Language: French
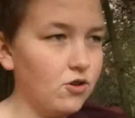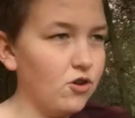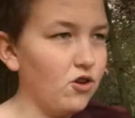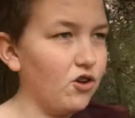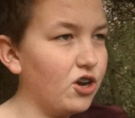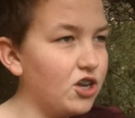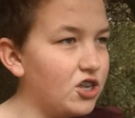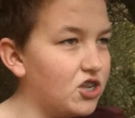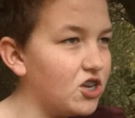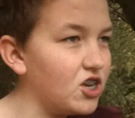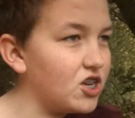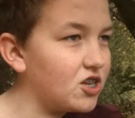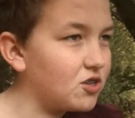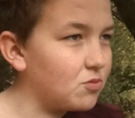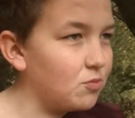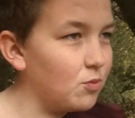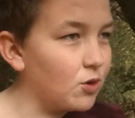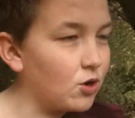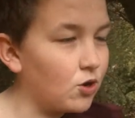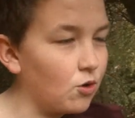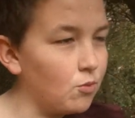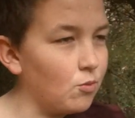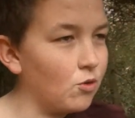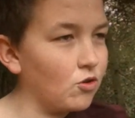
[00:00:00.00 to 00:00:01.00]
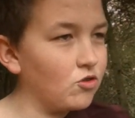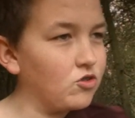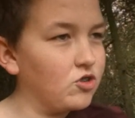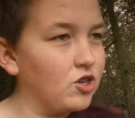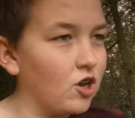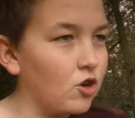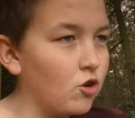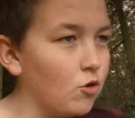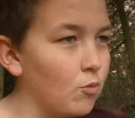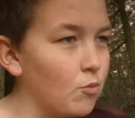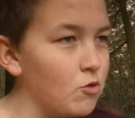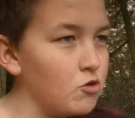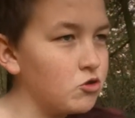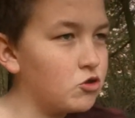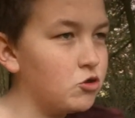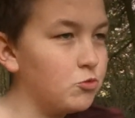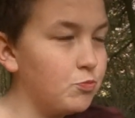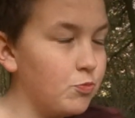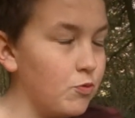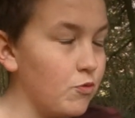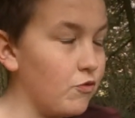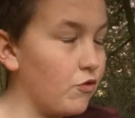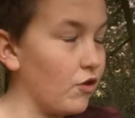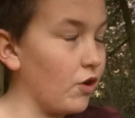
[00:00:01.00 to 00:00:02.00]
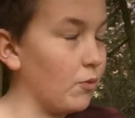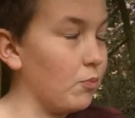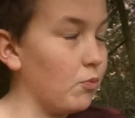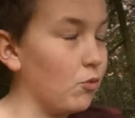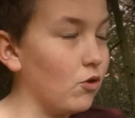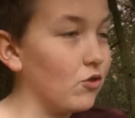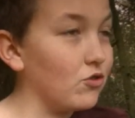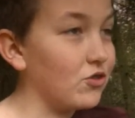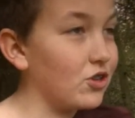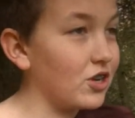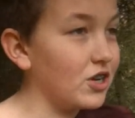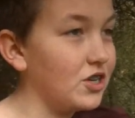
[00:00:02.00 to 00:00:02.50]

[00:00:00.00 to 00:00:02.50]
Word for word: lui demanda pour récupérer son Eurydice.